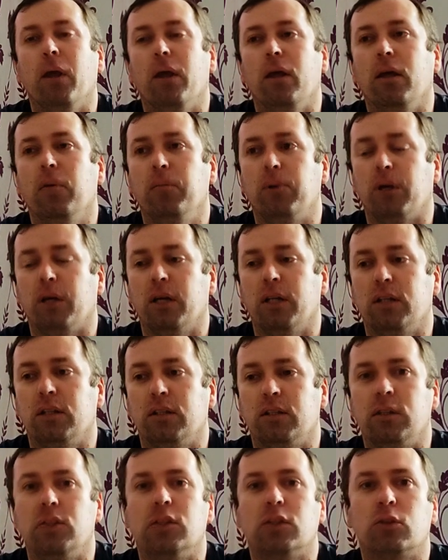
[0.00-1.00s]
И мне
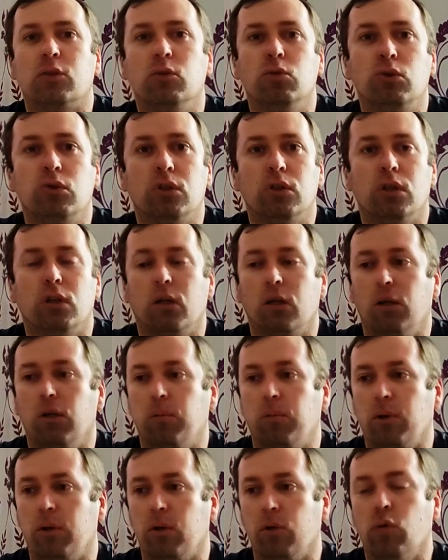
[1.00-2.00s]
кажется, незаслуженно
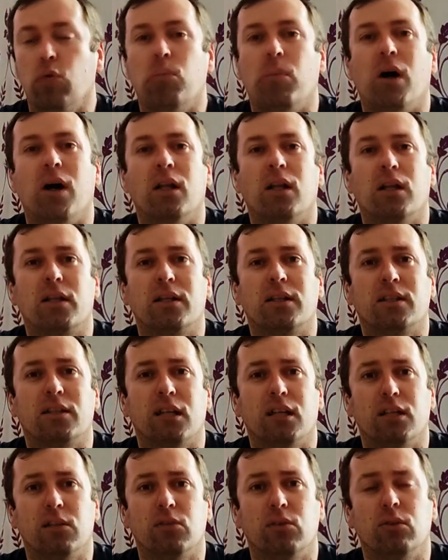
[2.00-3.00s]
про него мало
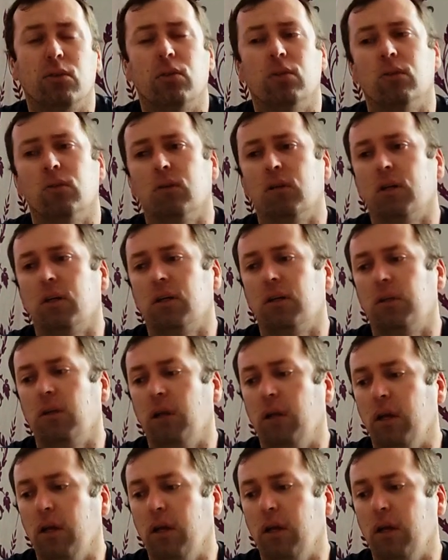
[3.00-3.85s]
рассказывают на